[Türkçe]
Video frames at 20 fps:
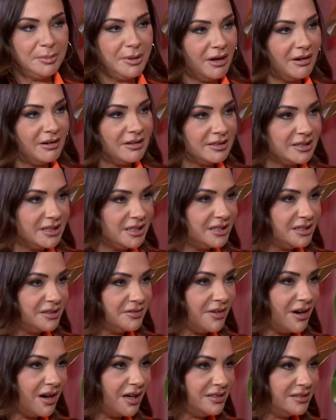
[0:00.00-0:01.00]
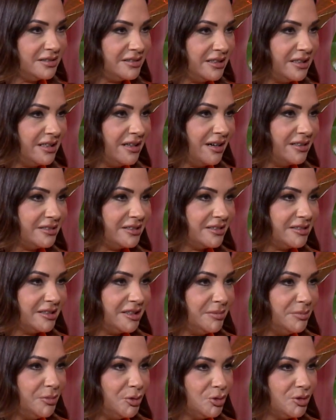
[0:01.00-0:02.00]
da bir ağırlığı vardır herhalde
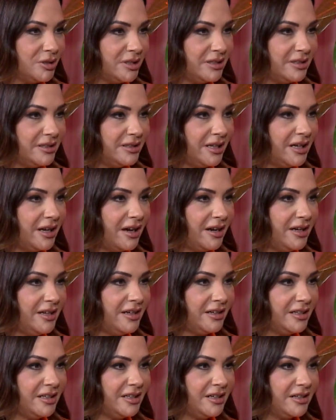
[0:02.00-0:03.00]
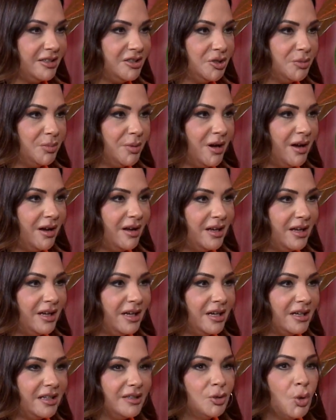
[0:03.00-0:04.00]
değil mi üzerinde? Yani hani acaba
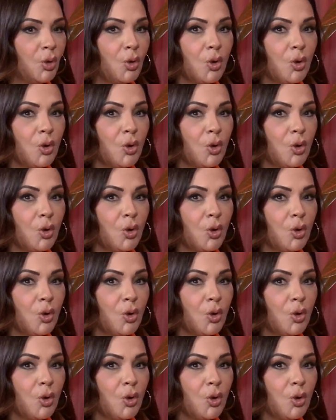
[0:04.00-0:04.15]
Öyle.